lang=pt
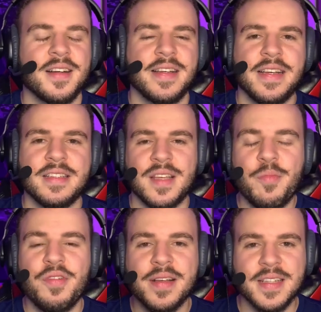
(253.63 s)
E é,
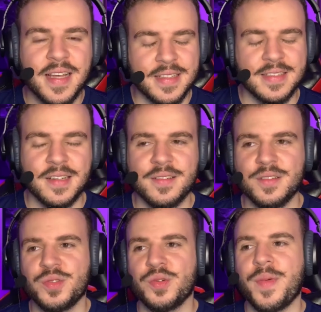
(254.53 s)
sempre foi essa questão
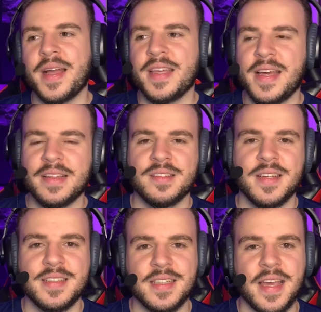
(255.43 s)
do, do Magneto,
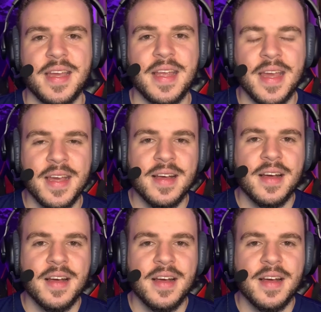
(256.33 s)
né, de querer